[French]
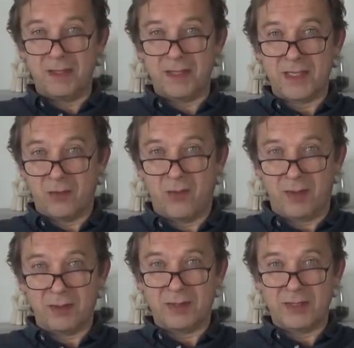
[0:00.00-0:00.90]
c'est
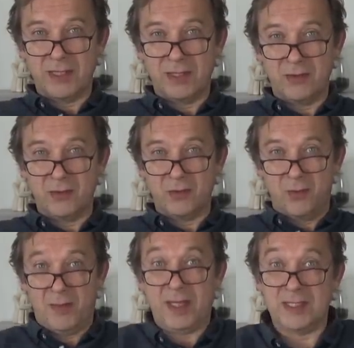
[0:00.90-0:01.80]
quoi C'est
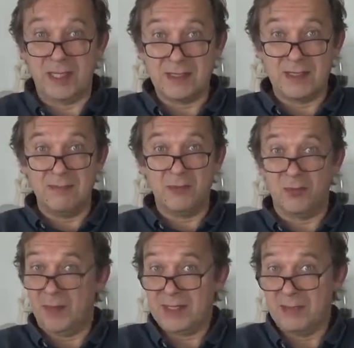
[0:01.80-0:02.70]
notre partie intime,
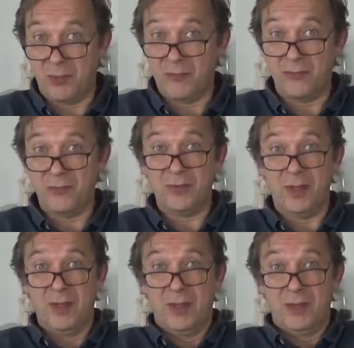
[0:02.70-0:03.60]
notre partie profonde,
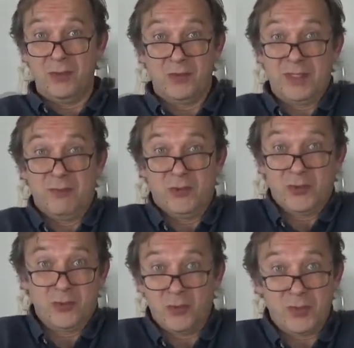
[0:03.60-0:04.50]
nos
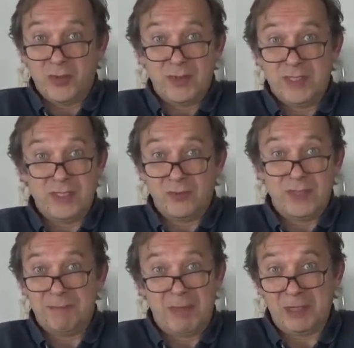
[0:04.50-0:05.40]
émotions, nos ressentis sont
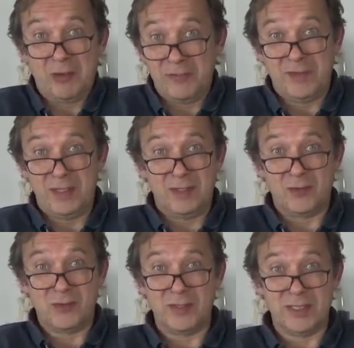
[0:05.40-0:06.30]
hypertrophiés
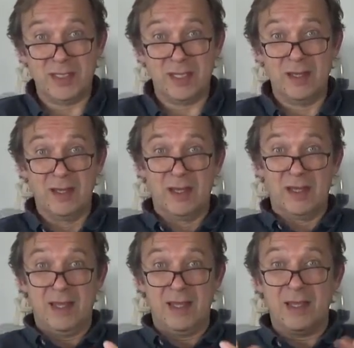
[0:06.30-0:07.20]
dans ce signe.
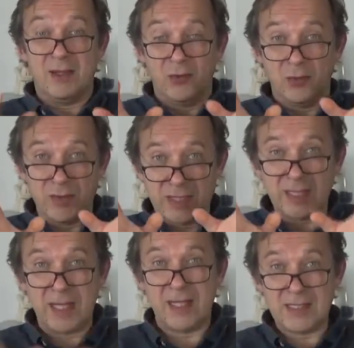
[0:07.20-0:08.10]
Et quand on
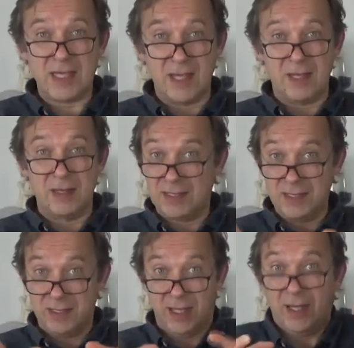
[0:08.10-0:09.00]
s'intéresse à un
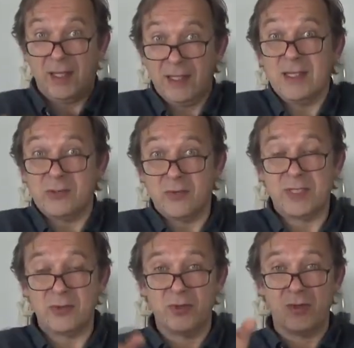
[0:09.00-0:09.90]
signe, quelqu'un qui est né sous le
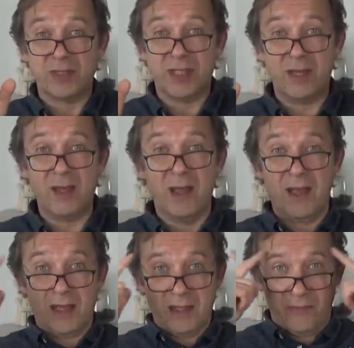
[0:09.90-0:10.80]
signe du cancer,
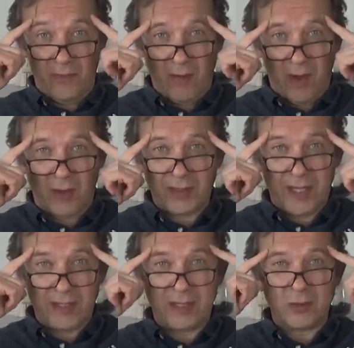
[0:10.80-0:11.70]
il faut avoir en
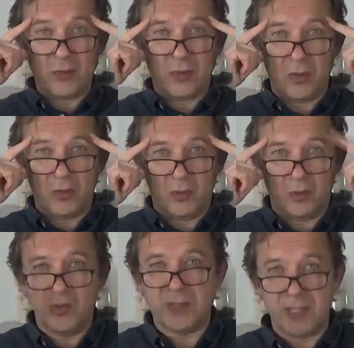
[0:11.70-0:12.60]
tête un truc
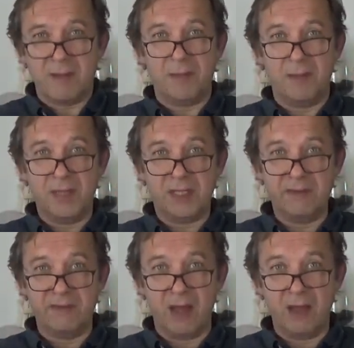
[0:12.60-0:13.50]
tout simple, mais
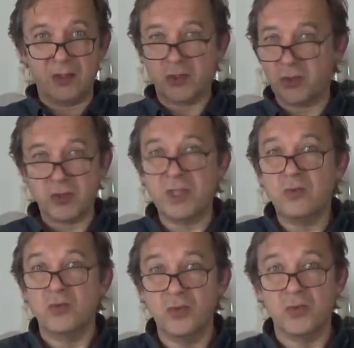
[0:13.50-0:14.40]
qui va changer
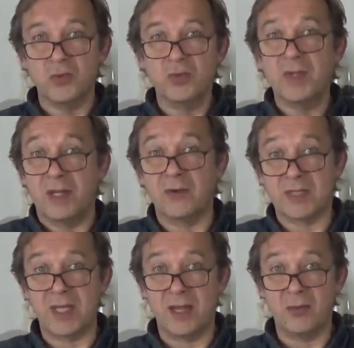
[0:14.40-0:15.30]
du tout au tout d'un
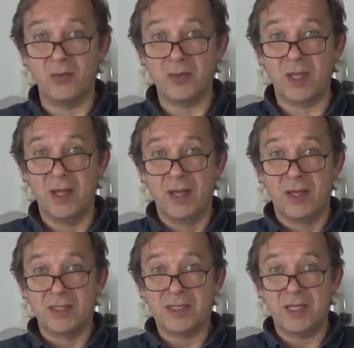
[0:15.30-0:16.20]
cancer à l'autre,
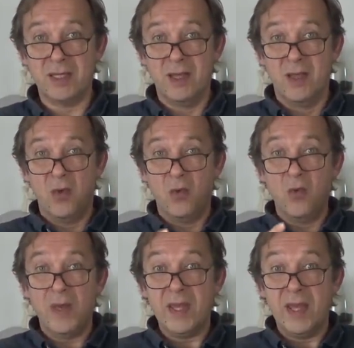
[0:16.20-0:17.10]
c'est
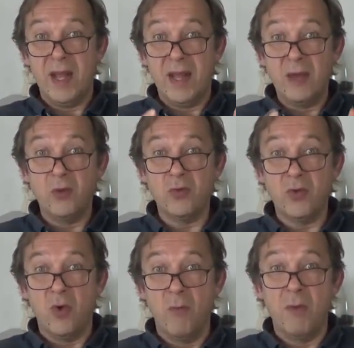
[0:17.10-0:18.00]
où est la
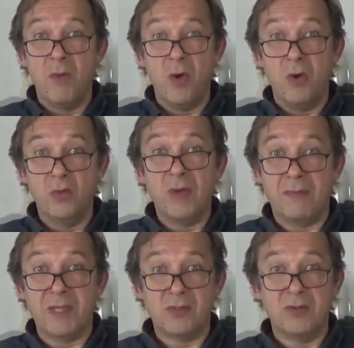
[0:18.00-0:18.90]
Lune au moment où la
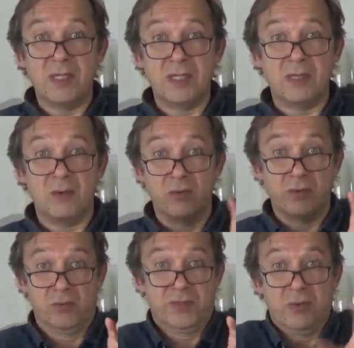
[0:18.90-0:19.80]
personne est née.
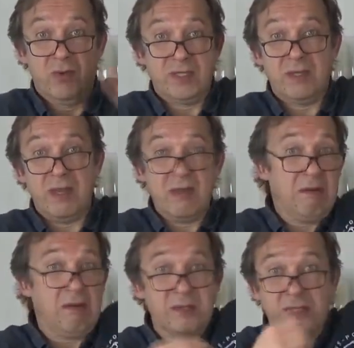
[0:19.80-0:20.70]
On, sait où est le Soleil, il est
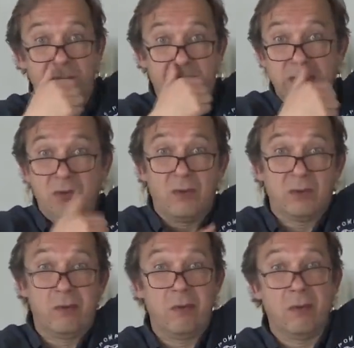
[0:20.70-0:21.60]
en cancer, parce
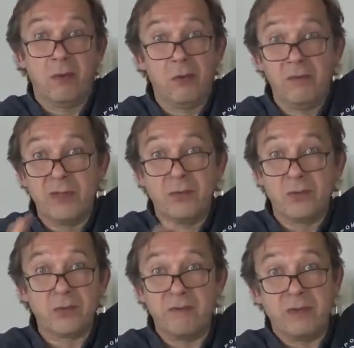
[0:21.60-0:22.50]
qu'entre, en gros, le
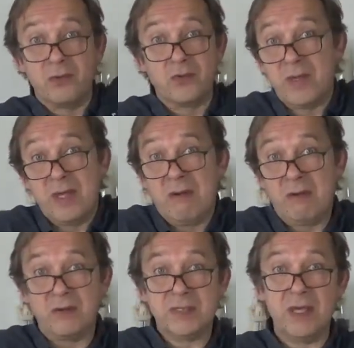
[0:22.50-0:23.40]
22 juin, 22 juillet, il est
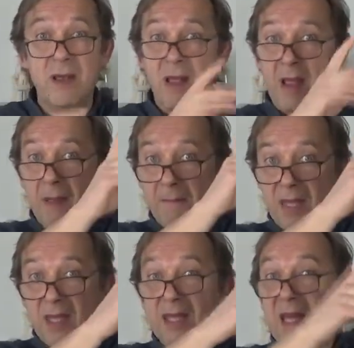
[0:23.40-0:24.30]
en cancer,
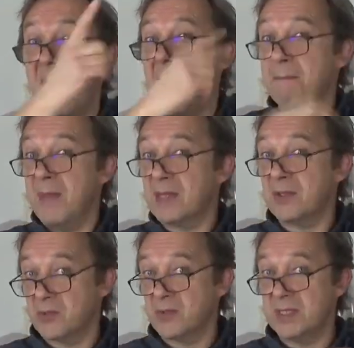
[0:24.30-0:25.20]
mais il a un
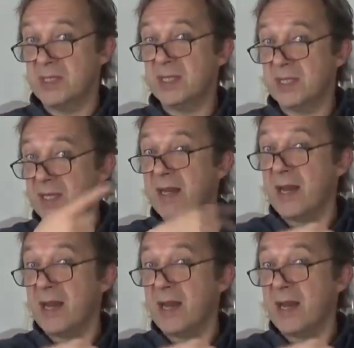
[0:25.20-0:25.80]
maître, ce signe, qui est